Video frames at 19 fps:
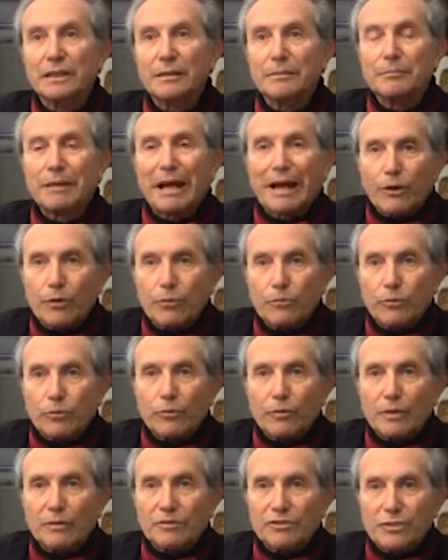ma
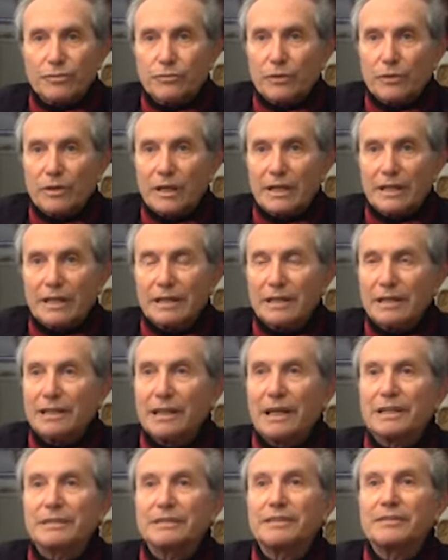comunque ci sono anche dei
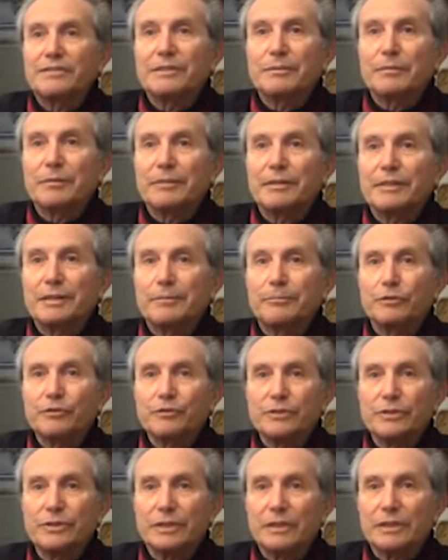lati estremamente
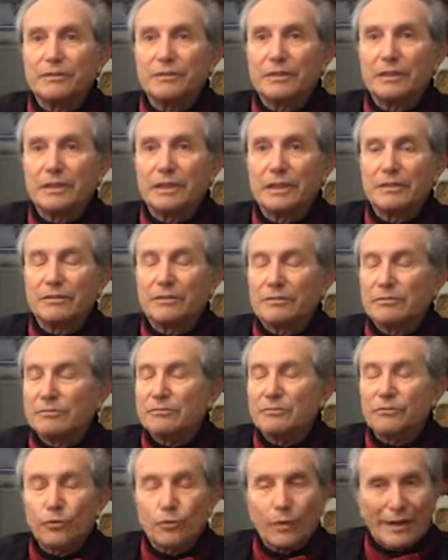positivi che
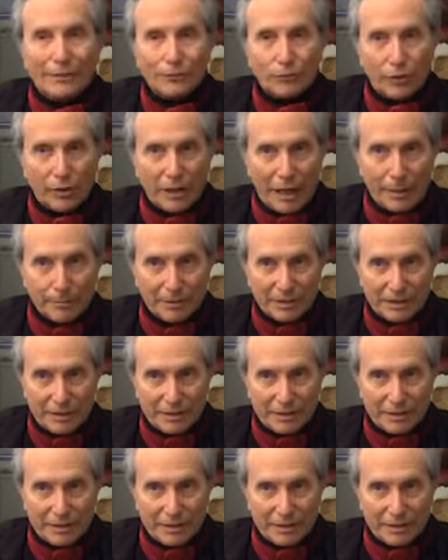quando capita